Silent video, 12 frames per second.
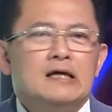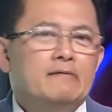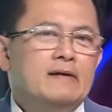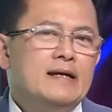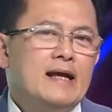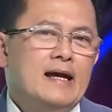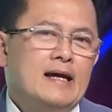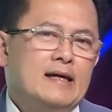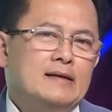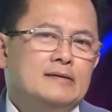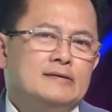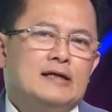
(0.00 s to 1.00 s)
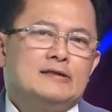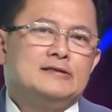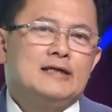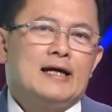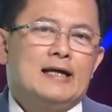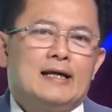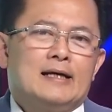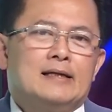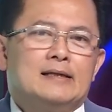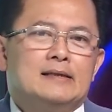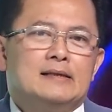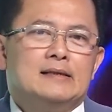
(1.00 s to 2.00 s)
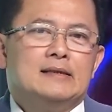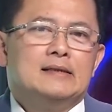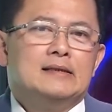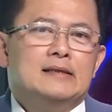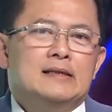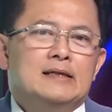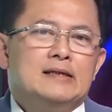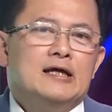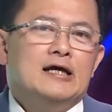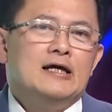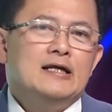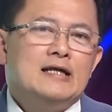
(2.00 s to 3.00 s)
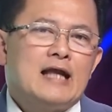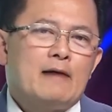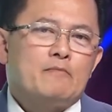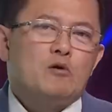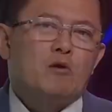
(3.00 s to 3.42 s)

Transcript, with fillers: cái vấn đề được đặt ra là để làm